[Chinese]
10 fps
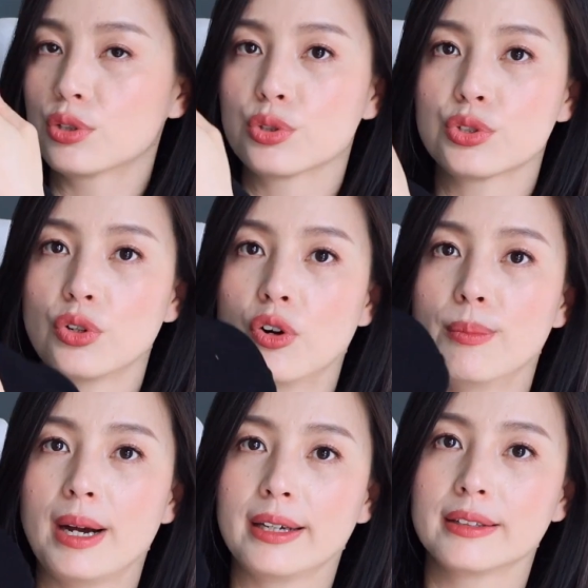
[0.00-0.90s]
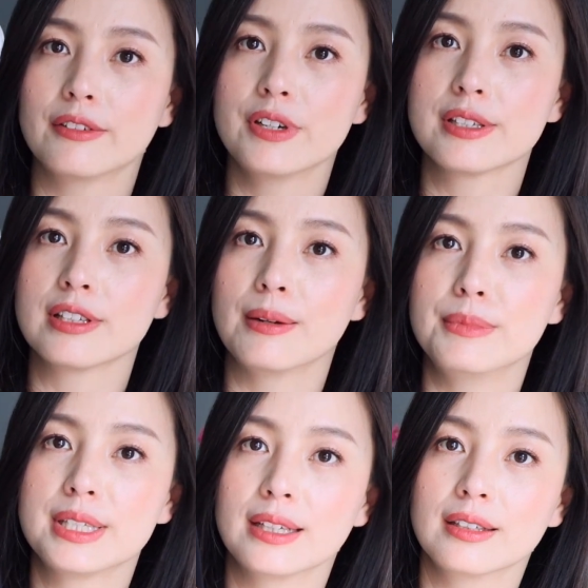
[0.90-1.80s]
的时候买的 Vans 他
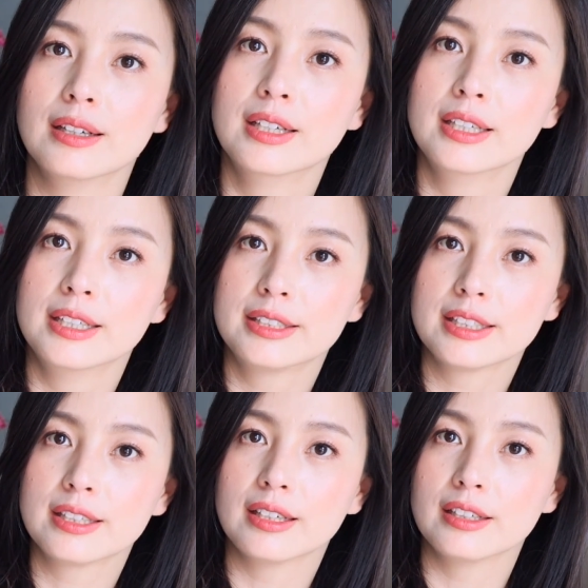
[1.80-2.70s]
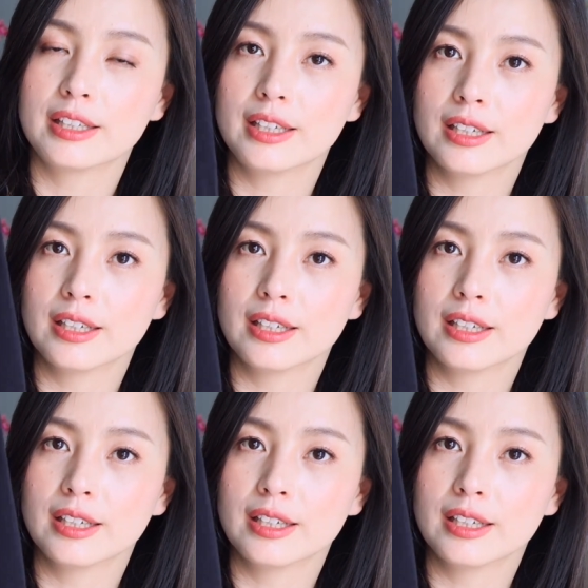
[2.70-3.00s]
们家的这个